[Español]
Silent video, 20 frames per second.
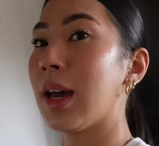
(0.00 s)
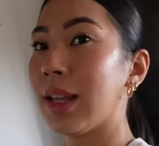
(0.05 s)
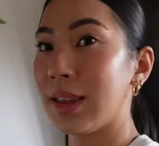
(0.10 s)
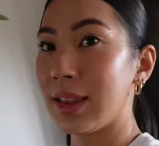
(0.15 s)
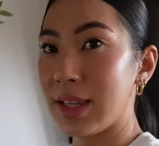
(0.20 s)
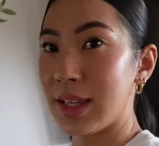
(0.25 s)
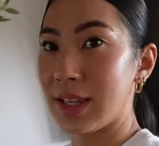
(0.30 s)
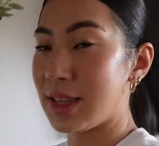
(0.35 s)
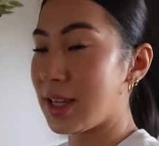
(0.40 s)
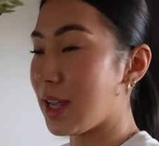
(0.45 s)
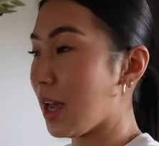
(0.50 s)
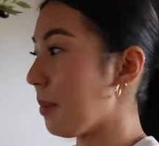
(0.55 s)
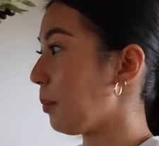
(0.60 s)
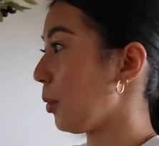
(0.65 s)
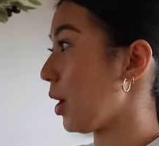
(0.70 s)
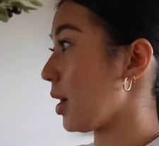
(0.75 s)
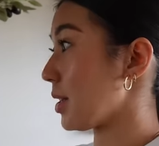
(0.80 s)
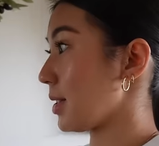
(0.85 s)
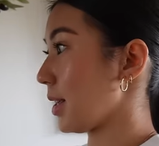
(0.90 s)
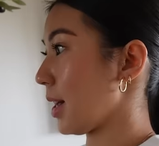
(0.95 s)
Ni tiempo
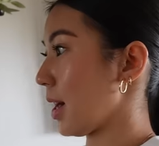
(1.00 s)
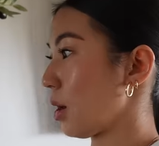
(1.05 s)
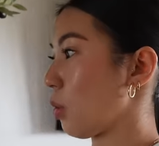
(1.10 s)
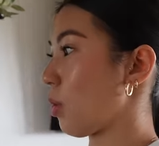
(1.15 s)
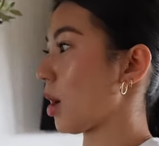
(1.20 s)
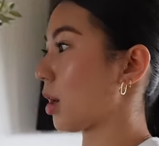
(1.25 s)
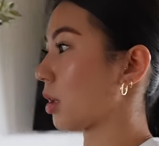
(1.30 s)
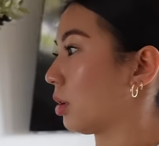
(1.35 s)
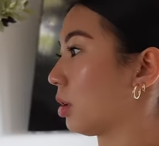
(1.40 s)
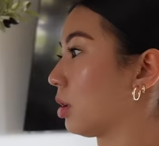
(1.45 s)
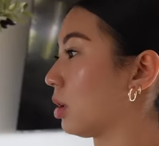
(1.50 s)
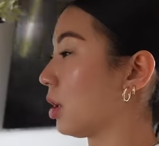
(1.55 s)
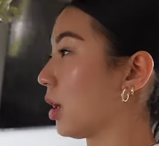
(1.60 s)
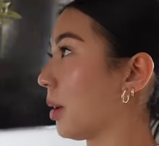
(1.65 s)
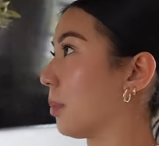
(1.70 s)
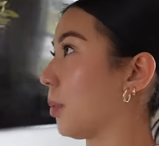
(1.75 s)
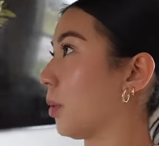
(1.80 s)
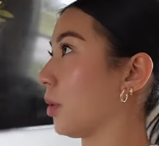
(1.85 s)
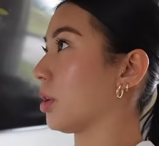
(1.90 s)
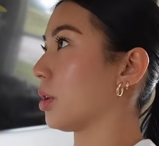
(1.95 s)
de hacer el cuarto he
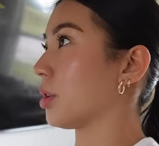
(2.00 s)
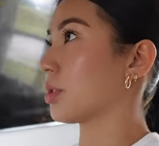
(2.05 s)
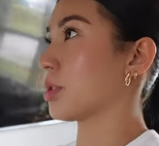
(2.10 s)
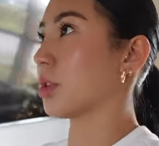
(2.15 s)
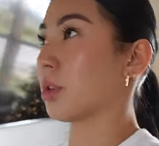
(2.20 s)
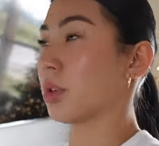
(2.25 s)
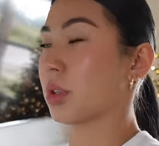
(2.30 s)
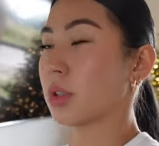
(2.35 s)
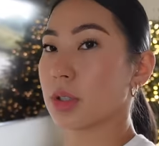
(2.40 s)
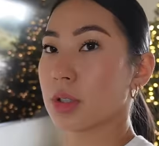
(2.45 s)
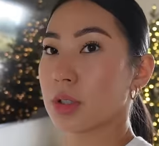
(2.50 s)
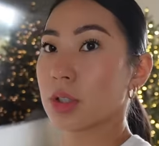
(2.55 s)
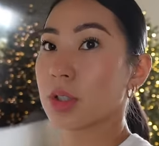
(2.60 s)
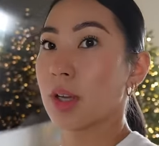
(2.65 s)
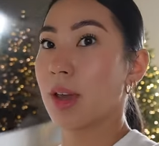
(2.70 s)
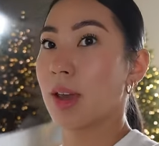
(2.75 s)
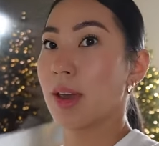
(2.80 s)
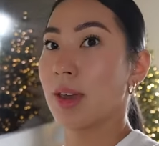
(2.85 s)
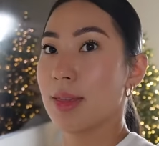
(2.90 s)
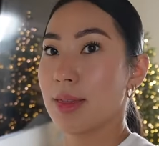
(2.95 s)
podido, chicos.
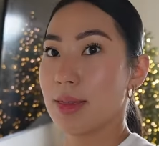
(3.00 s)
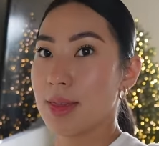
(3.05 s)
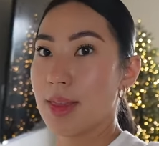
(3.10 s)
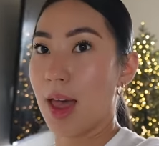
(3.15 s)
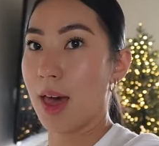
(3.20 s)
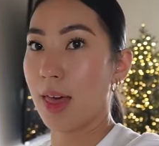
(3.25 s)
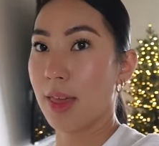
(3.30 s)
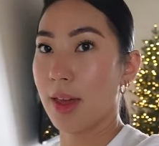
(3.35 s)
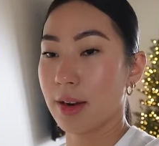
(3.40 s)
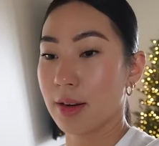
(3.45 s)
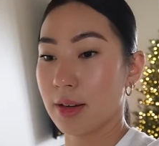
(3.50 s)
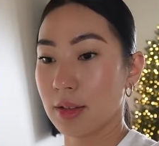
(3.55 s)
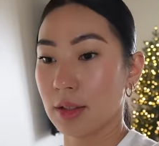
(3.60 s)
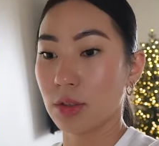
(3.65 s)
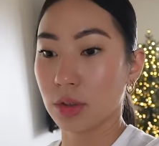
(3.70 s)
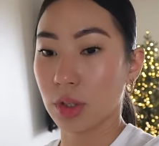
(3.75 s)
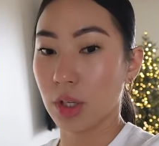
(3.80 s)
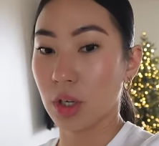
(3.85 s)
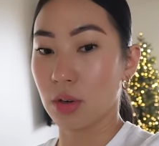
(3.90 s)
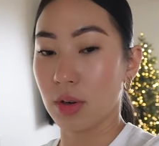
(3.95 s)
Nada,
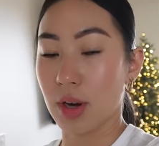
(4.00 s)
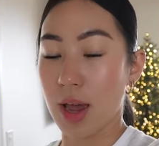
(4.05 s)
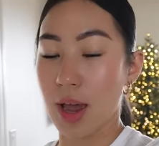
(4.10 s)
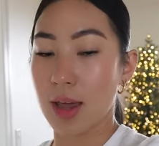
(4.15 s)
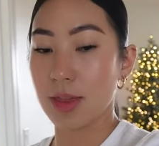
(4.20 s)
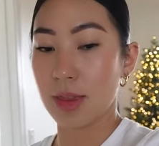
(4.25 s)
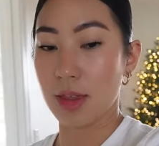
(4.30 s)
no tengo nada de